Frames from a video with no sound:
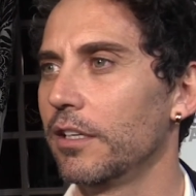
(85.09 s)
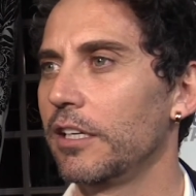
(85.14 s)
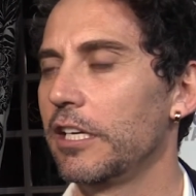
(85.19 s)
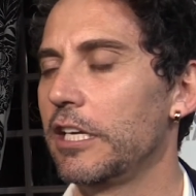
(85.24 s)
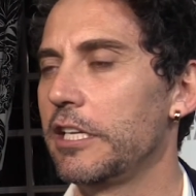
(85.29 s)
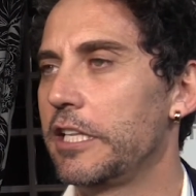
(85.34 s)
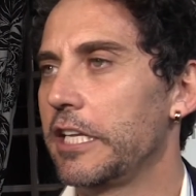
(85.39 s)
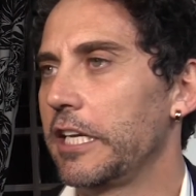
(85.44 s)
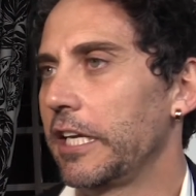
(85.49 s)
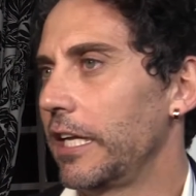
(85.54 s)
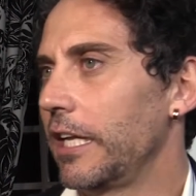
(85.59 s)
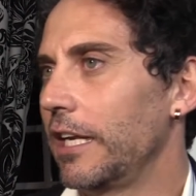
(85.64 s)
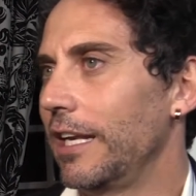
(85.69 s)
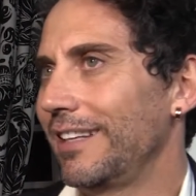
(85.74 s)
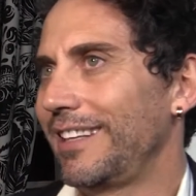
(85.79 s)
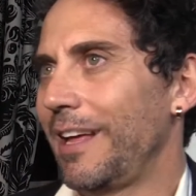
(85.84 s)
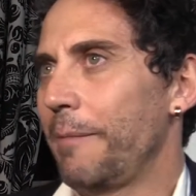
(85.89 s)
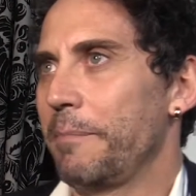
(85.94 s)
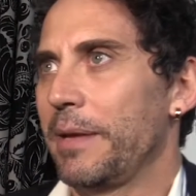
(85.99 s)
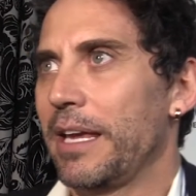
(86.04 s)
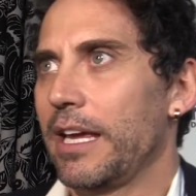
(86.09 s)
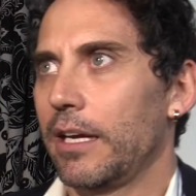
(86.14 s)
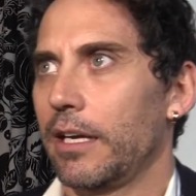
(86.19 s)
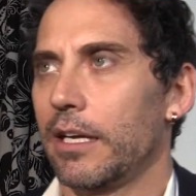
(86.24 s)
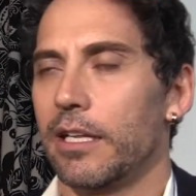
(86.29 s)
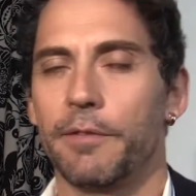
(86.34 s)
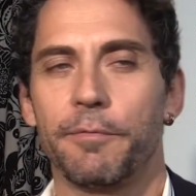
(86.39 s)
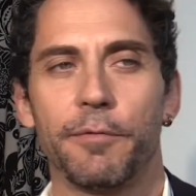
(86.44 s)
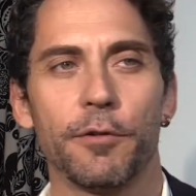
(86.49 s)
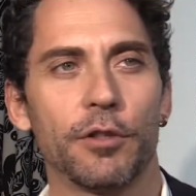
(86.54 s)
Y dirigirla también.
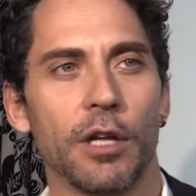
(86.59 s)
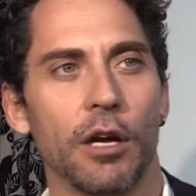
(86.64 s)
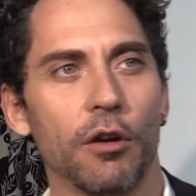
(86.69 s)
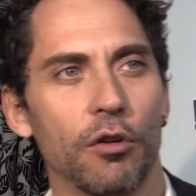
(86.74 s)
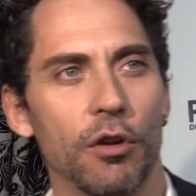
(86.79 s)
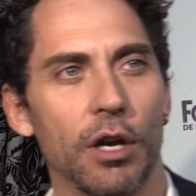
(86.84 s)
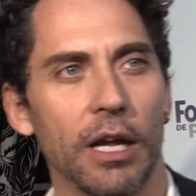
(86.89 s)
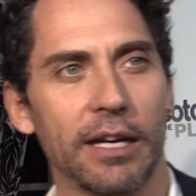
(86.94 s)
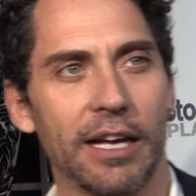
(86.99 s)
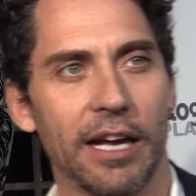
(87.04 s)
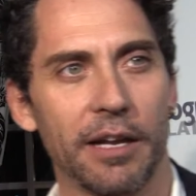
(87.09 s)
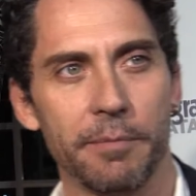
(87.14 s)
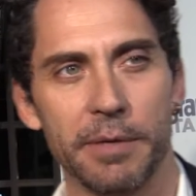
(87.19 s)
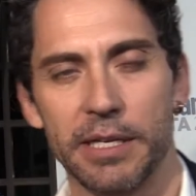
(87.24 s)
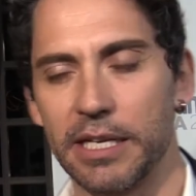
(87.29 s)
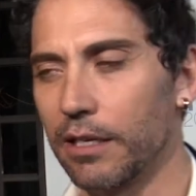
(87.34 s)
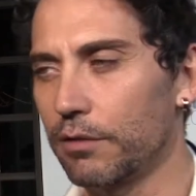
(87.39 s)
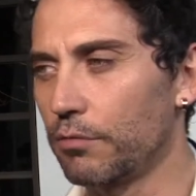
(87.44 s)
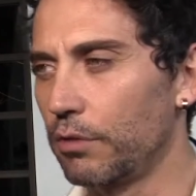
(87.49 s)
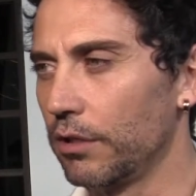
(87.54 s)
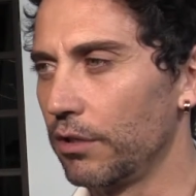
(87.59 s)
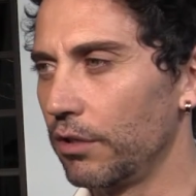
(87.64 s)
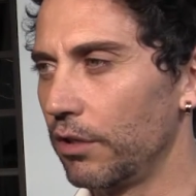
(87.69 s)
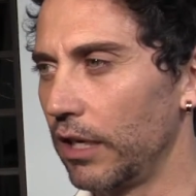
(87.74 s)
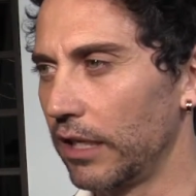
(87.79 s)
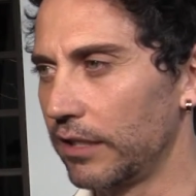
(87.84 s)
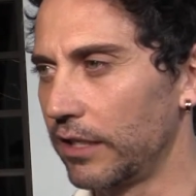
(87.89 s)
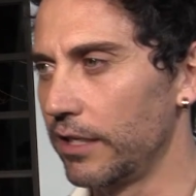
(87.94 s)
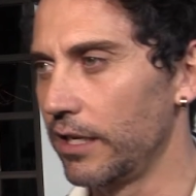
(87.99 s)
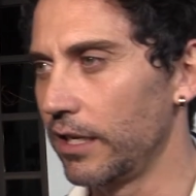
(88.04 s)
He disfrutado con las Carminas cuando
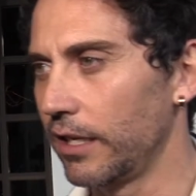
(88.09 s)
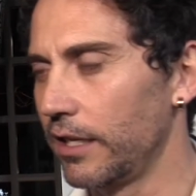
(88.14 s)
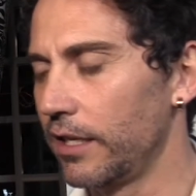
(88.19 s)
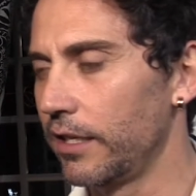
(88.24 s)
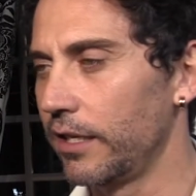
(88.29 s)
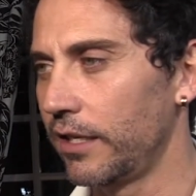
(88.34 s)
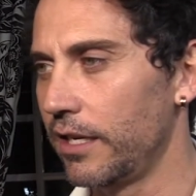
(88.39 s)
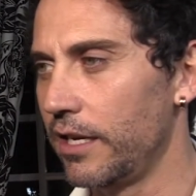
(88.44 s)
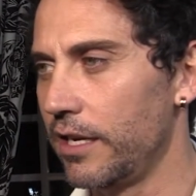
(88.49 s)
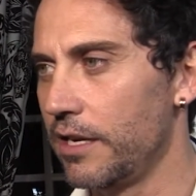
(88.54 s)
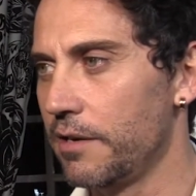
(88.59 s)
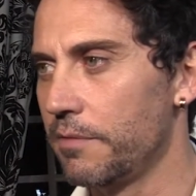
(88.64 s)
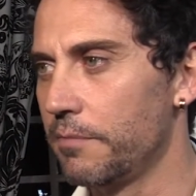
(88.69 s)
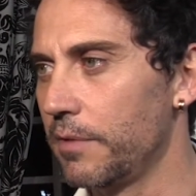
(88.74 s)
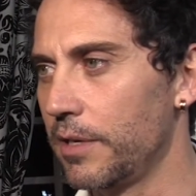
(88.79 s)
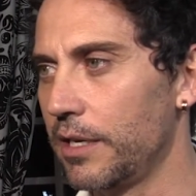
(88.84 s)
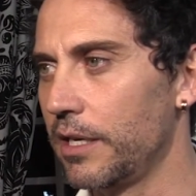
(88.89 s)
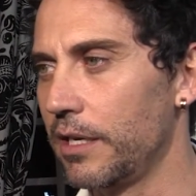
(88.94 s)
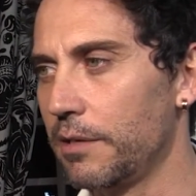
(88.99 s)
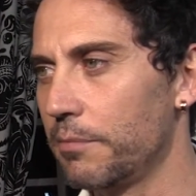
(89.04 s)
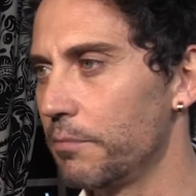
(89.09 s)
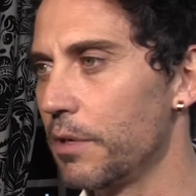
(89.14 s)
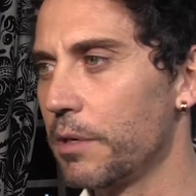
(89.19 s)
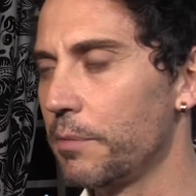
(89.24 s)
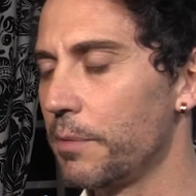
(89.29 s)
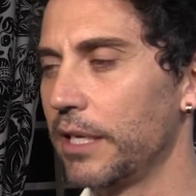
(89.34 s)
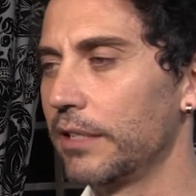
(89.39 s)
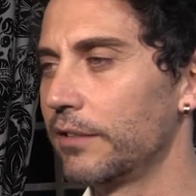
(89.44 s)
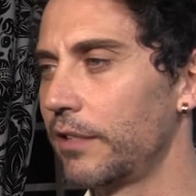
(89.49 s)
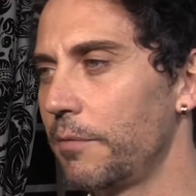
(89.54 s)
la tenía que dirigir muy, muy
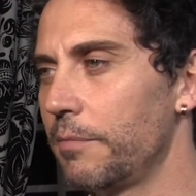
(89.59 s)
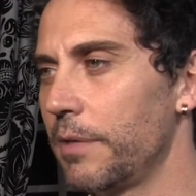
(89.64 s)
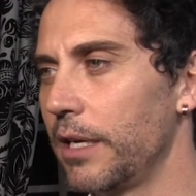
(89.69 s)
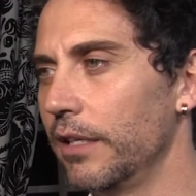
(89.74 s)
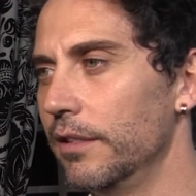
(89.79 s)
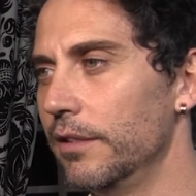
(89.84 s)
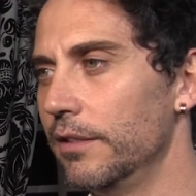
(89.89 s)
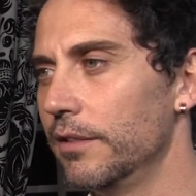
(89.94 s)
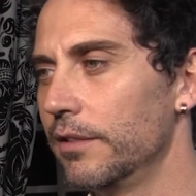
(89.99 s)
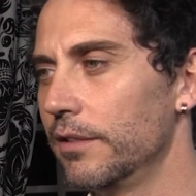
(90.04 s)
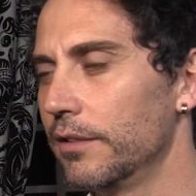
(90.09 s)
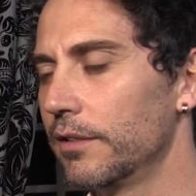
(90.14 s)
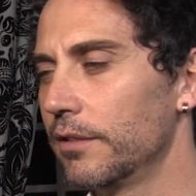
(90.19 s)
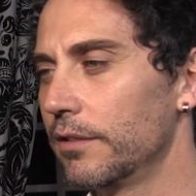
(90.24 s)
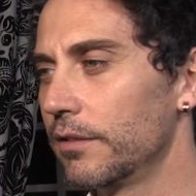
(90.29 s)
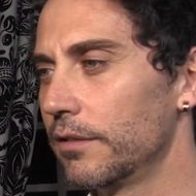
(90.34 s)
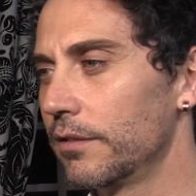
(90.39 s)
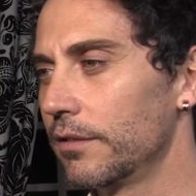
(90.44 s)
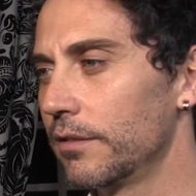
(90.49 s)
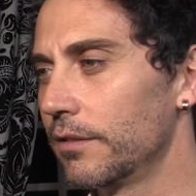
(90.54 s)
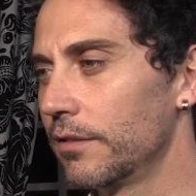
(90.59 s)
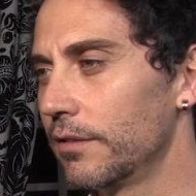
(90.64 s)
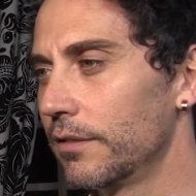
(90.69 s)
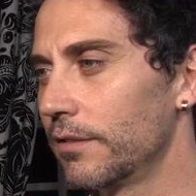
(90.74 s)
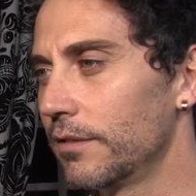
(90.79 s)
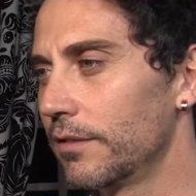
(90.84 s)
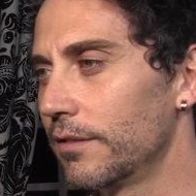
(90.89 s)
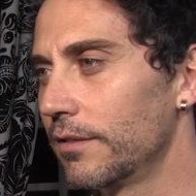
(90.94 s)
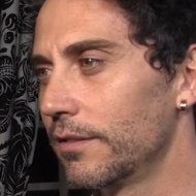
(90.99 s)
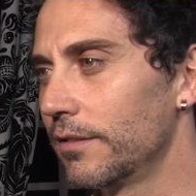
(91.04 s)
bien también. Pero ahora no puedes
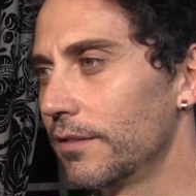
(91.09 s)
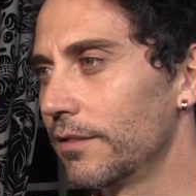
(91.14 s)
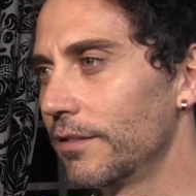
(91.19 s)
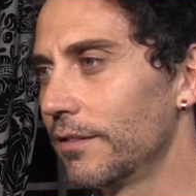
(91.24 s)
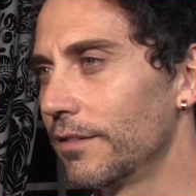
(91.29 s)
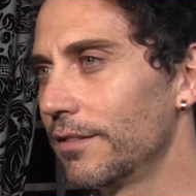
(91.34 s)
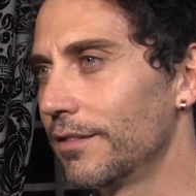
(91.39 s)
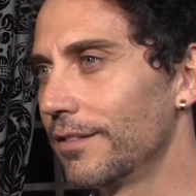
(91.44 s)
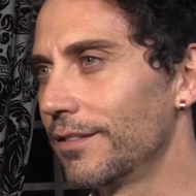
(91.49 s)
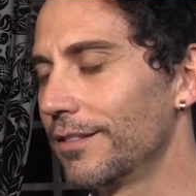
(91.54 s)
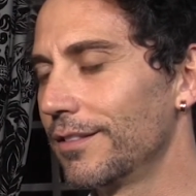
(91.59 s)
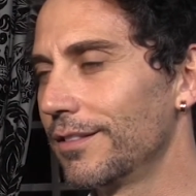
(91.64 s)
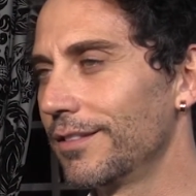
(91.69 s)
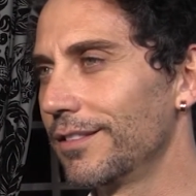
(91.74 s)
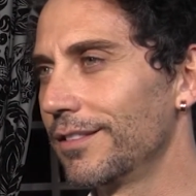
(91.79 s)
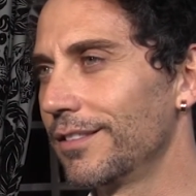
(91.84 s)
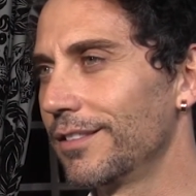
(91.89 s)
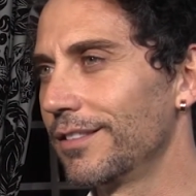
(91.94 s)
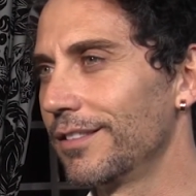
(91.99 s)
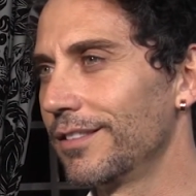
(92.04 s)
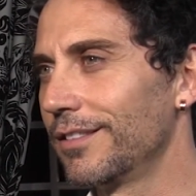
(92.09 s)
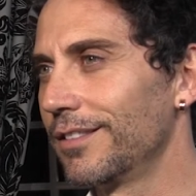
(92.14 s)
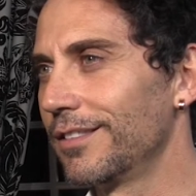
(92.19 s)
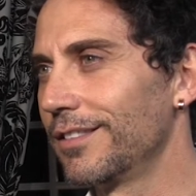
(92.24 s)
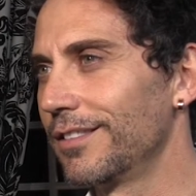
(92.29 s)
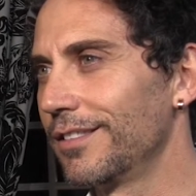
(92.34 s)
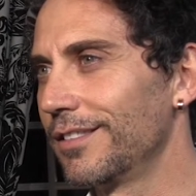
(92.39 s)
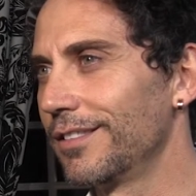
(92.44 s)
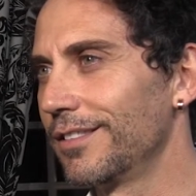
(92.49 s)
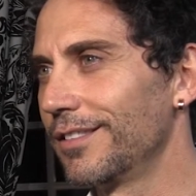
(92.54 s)
mandarla, ¿no? Que decía, ves que mi hermano es muy
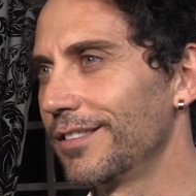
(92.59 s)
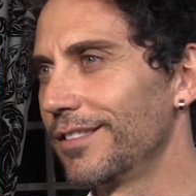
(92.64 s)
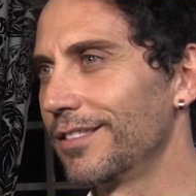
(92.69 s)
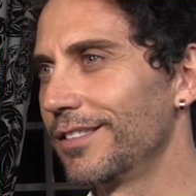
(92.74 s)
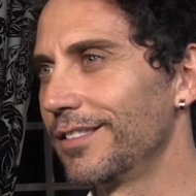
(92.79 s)
mandón.